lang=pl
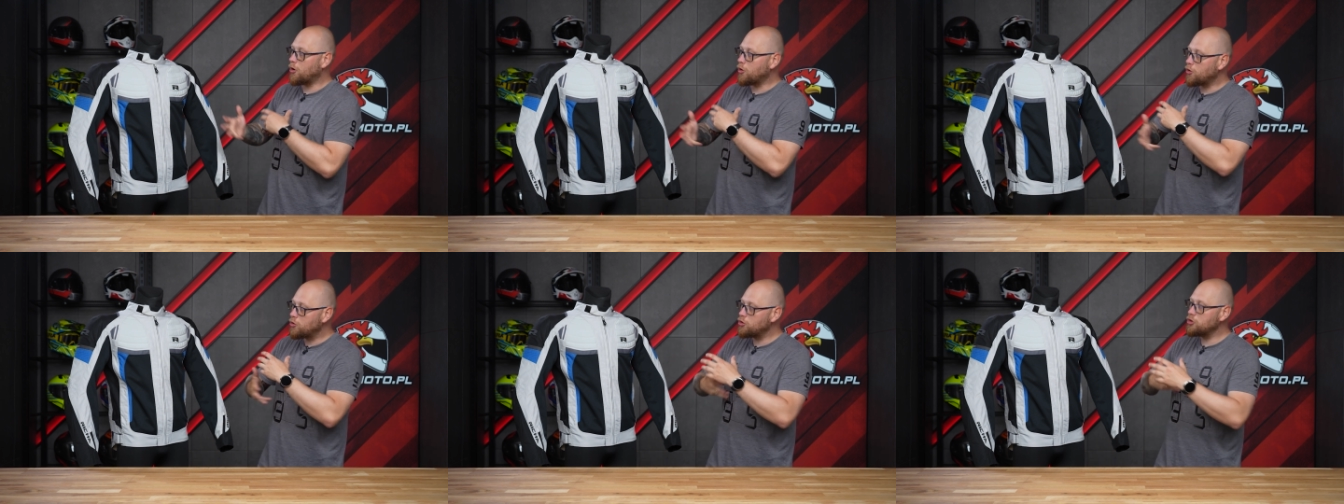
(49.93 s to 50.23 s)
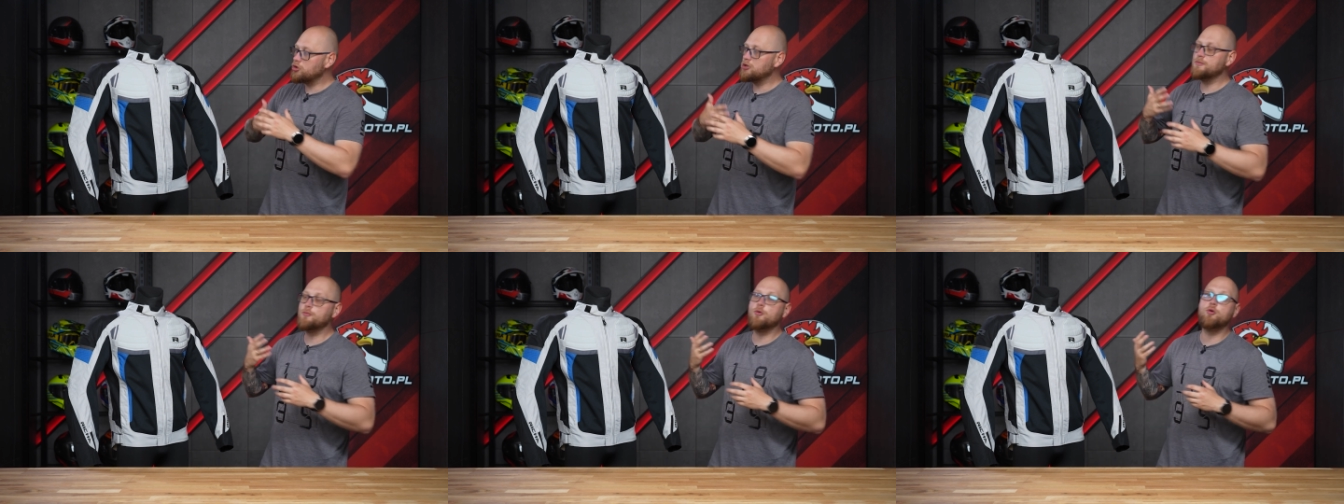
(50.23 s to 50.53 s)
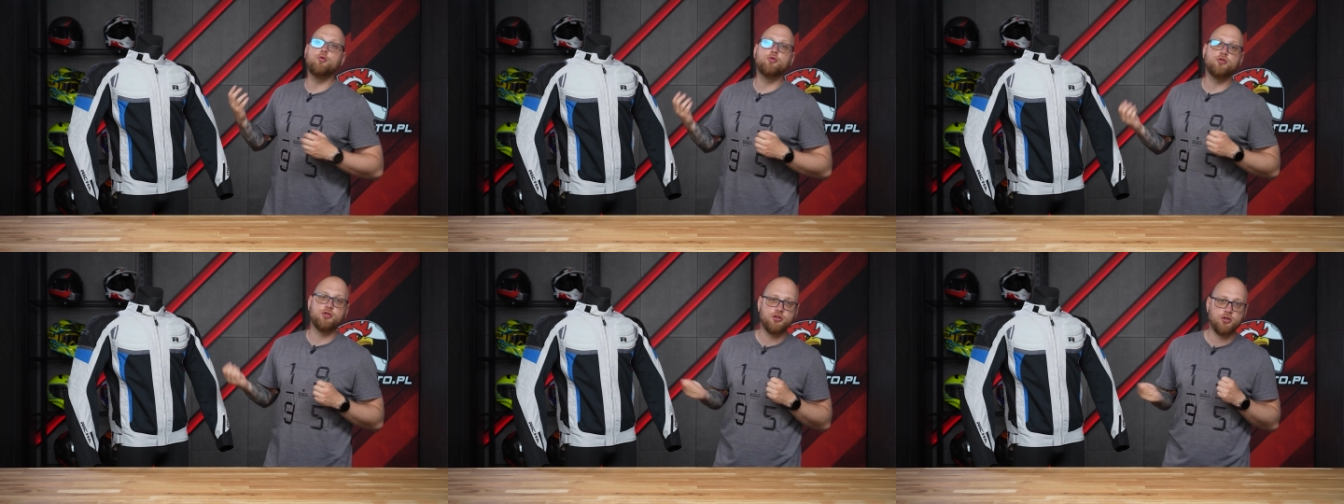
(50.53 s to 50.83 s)
ogólnym
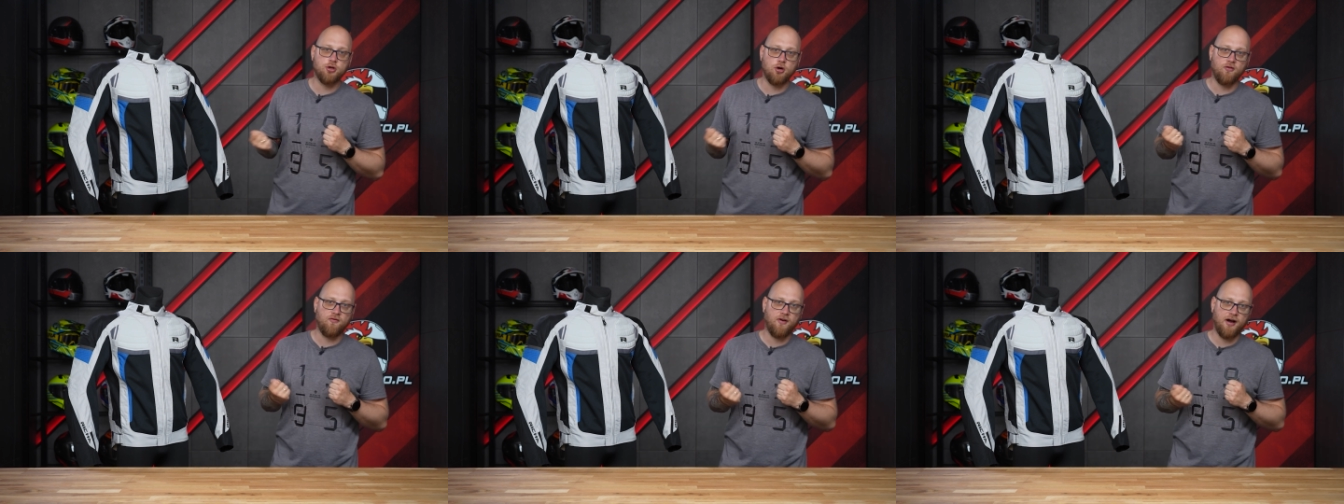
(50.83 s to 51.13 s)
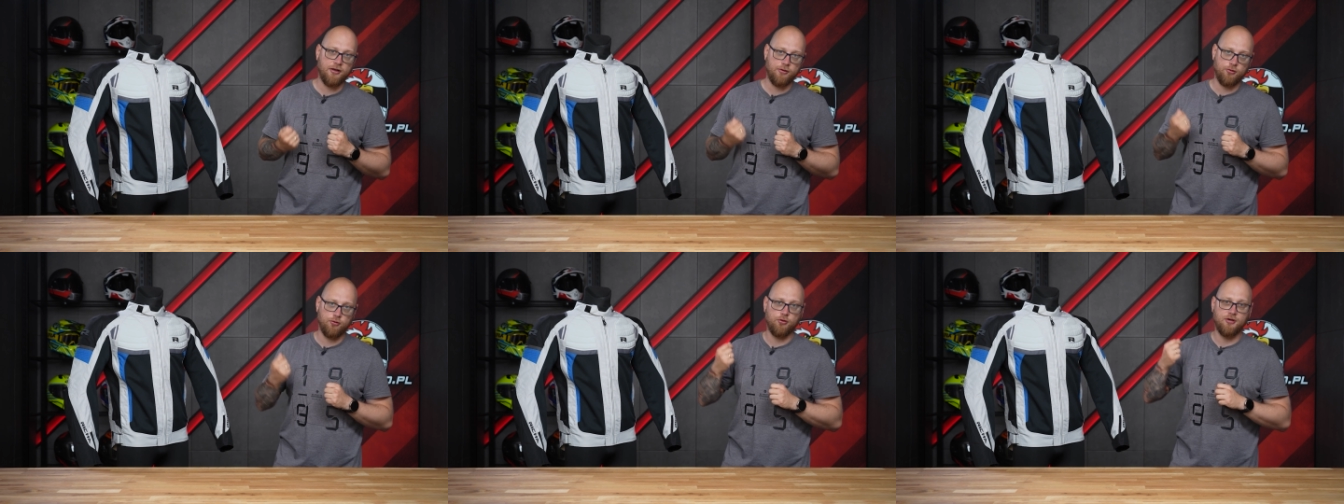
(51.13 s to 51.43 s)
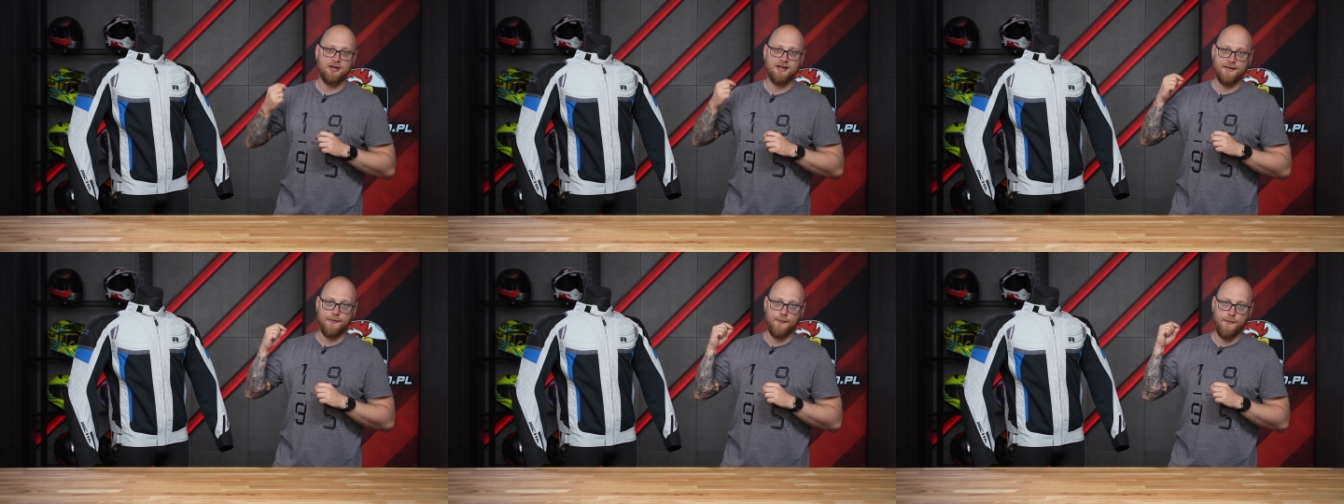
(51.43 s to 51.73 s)
użytkowaniu
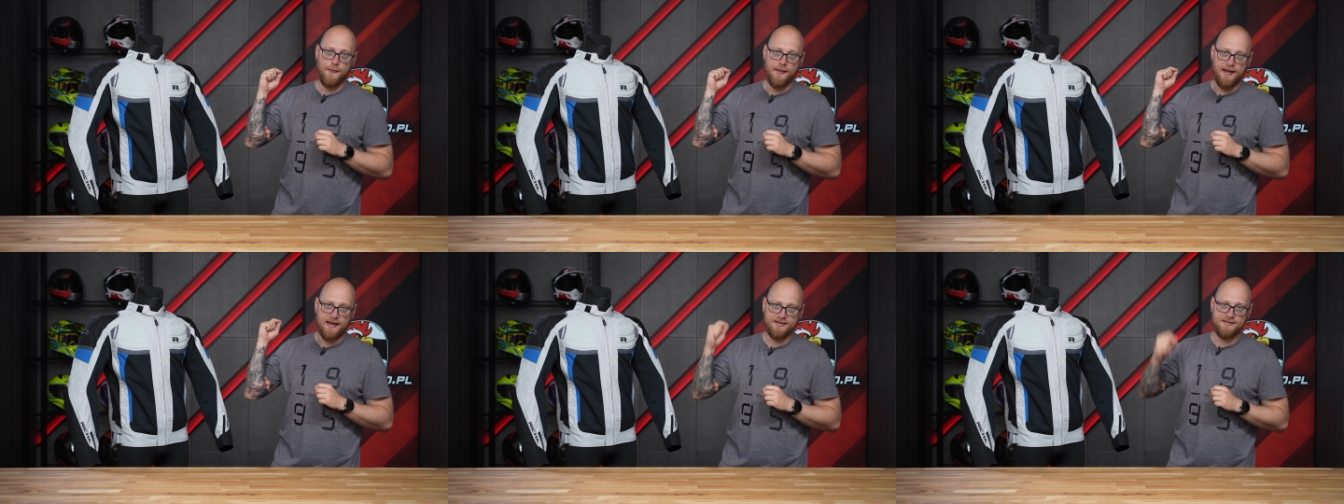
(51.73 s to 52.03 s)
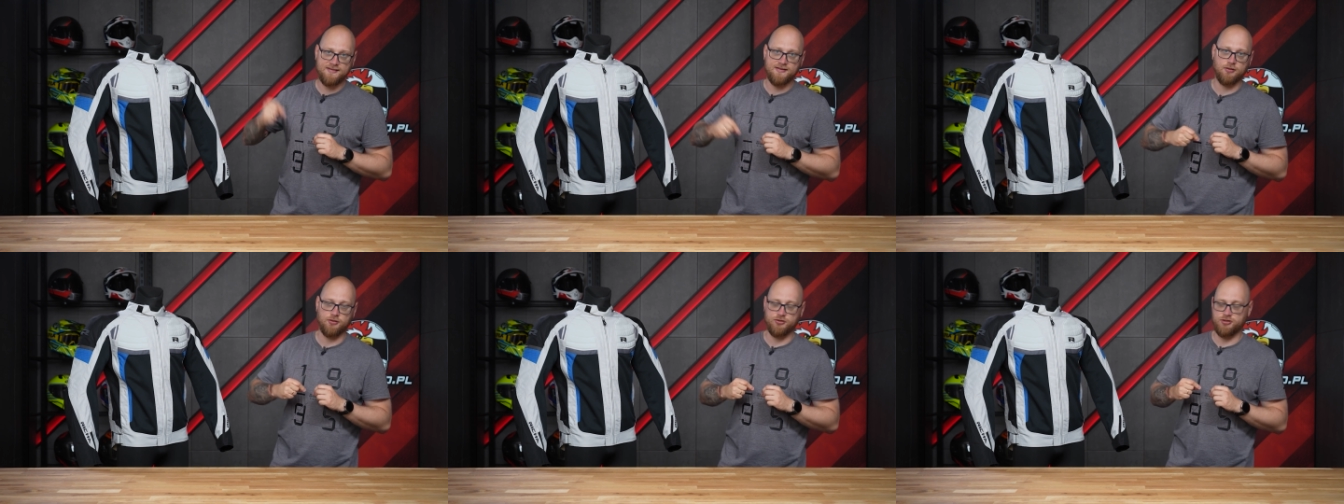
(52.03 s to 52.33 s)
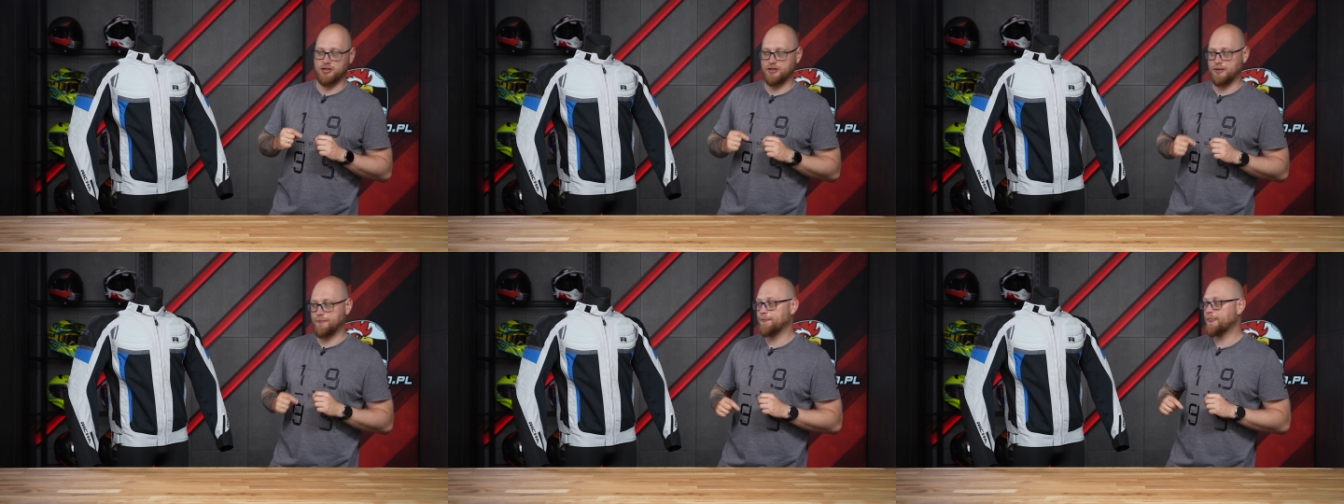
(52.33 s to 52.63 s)
na co
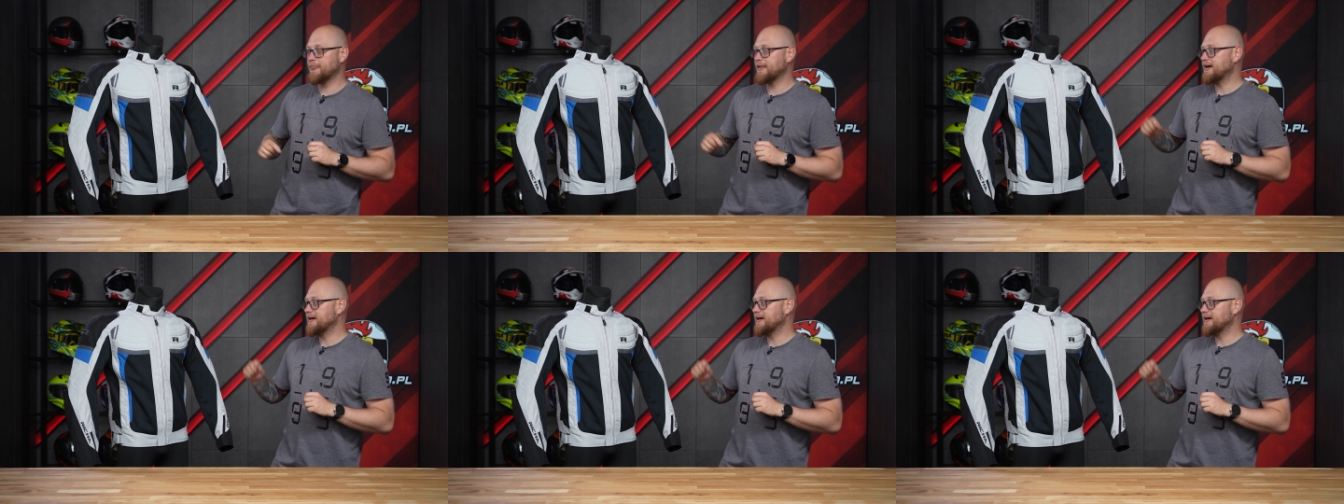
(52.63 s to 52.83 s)
dzień.